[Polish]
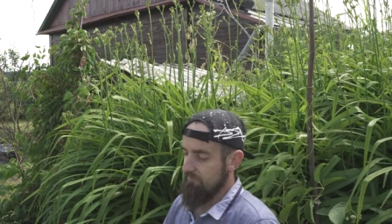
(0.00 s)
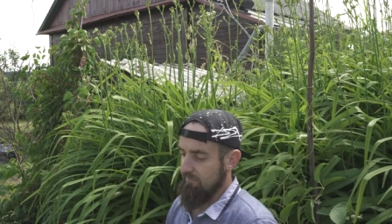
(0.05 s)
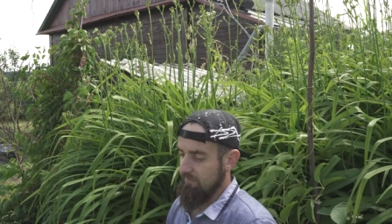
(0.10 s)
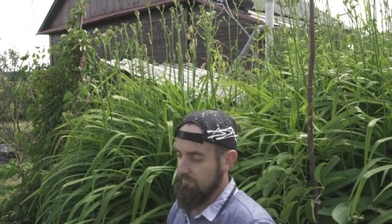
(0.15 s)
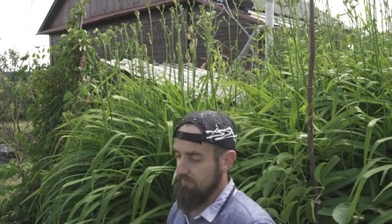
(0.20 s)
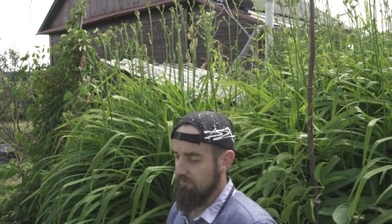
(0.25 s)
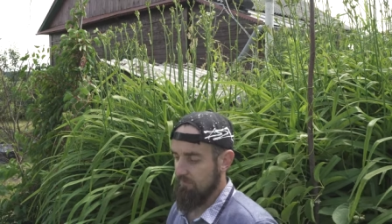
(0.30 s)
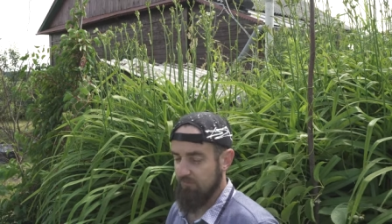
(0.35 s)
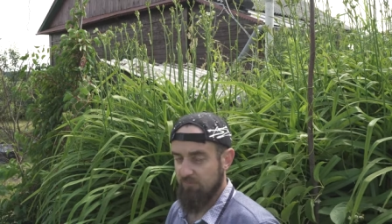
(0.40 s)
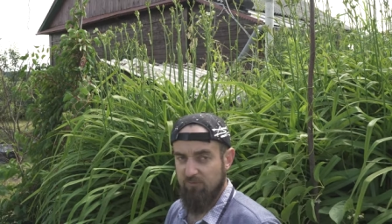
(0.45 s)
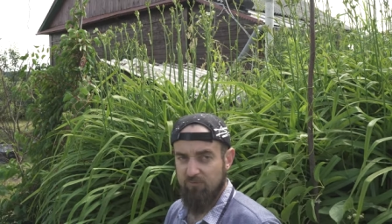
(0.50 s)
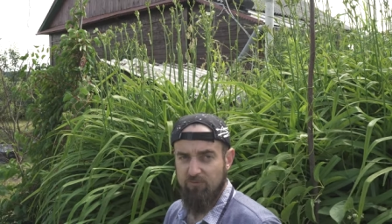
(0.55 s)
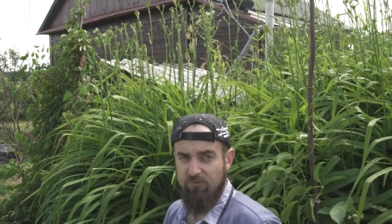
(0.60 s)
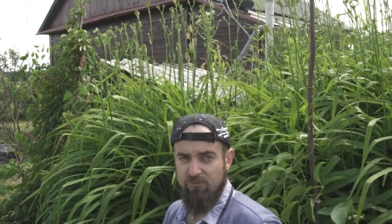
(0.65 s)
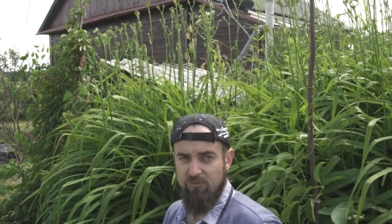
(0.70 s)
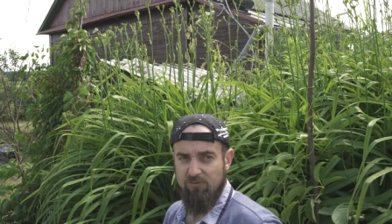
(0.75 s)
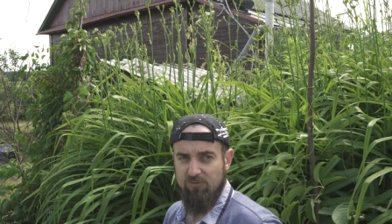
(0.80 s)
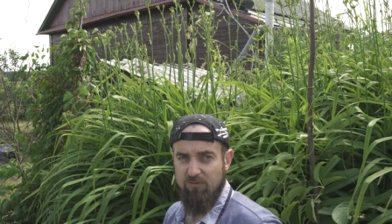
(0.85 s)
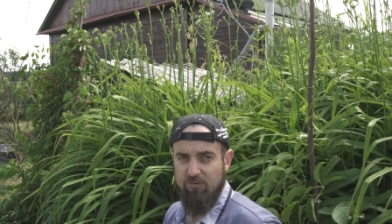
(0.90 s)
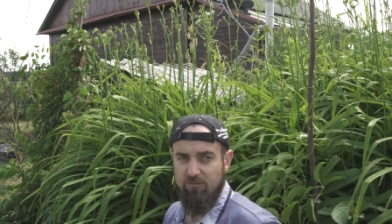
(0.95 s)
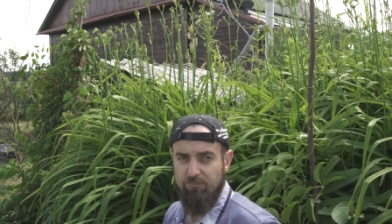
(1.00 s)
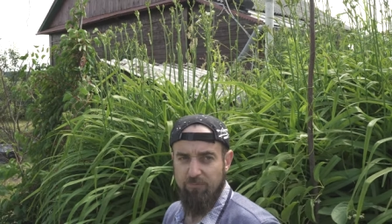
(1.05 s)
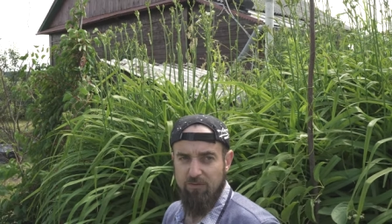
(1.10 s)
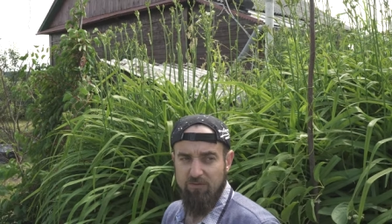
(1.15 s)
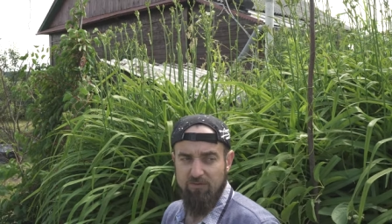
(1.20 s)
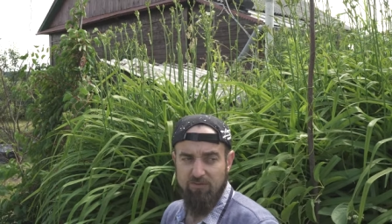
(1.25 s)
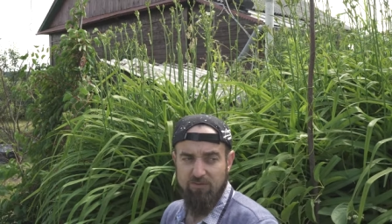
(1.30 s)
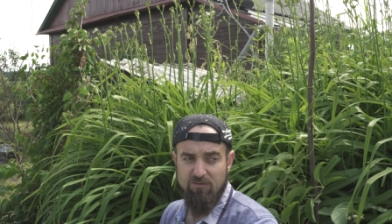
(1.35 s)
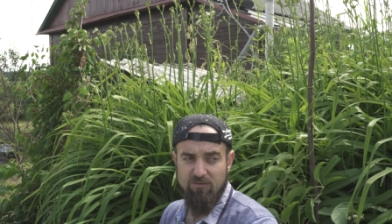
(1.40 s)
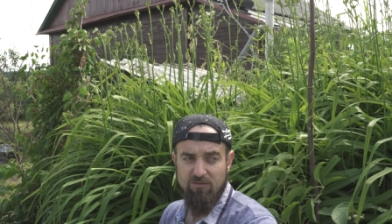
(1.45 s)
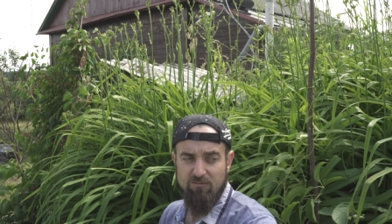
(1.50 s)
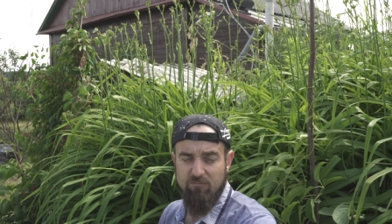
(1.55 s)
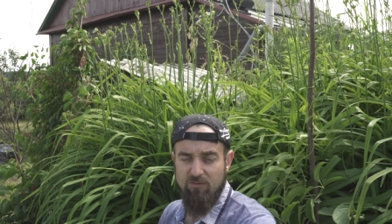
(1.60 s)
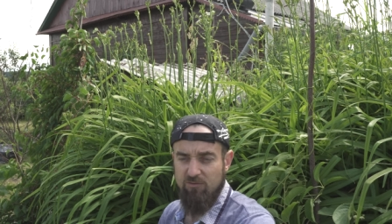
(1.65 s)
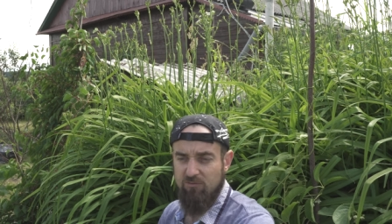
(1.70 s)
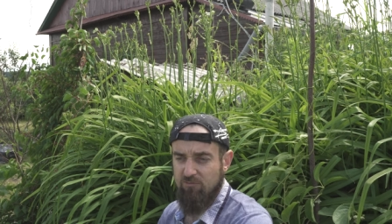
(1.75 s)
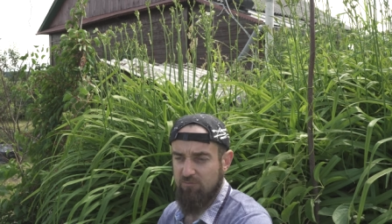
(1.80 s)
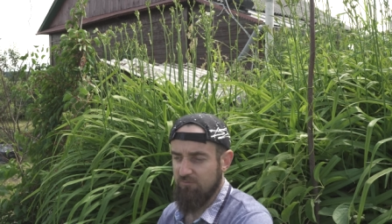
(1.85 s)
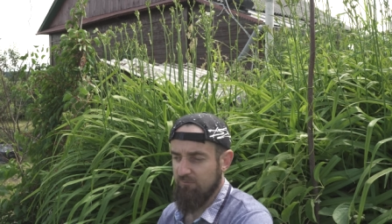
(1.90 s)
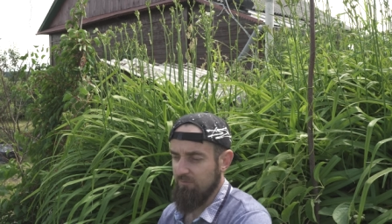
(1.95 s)
Miał ze 25 cm
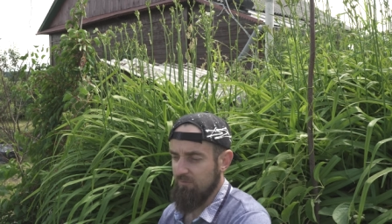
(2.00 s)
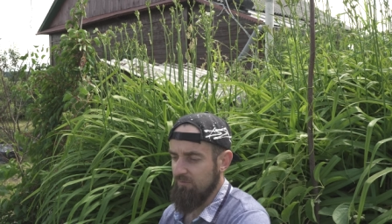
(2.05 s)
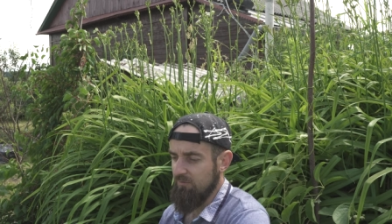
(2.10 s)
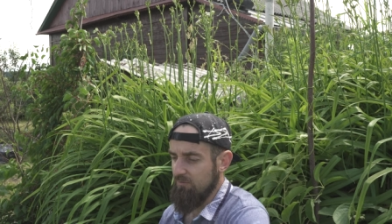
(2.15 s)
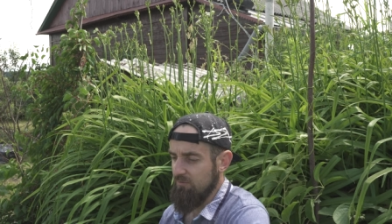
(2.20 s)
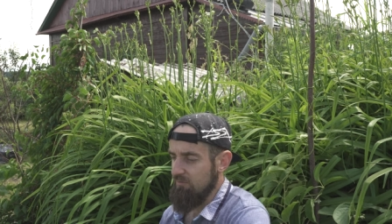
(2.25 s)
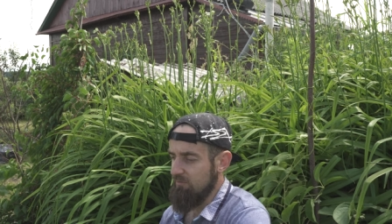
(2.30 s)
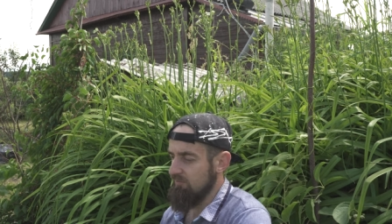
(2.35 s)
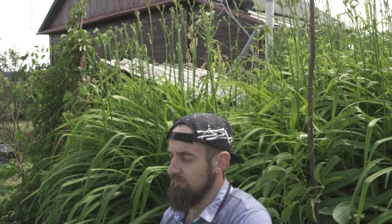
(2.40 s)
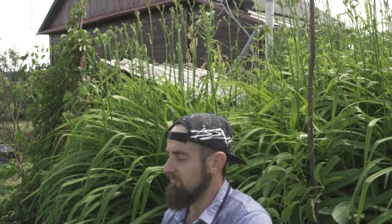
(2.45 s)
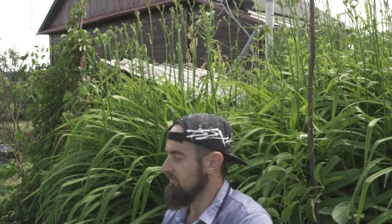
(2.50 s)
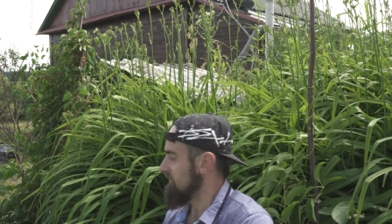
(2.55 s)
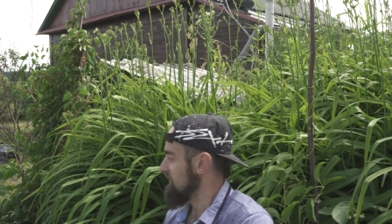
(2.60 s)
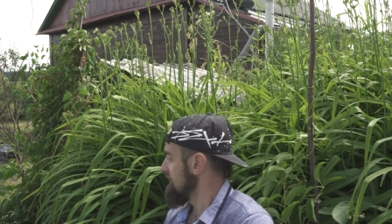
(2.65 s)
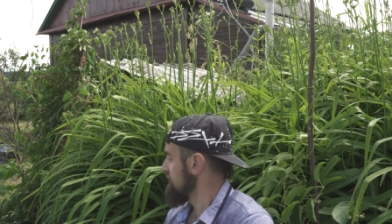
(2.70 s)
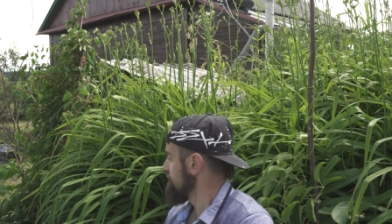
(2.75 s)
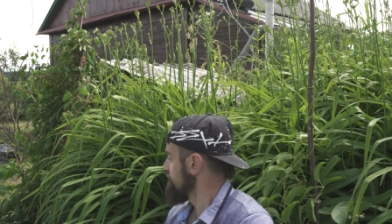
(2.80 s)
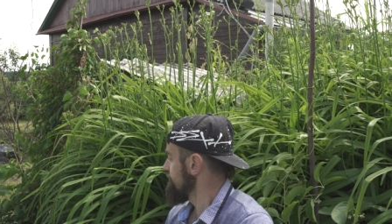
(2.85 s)
wysokości.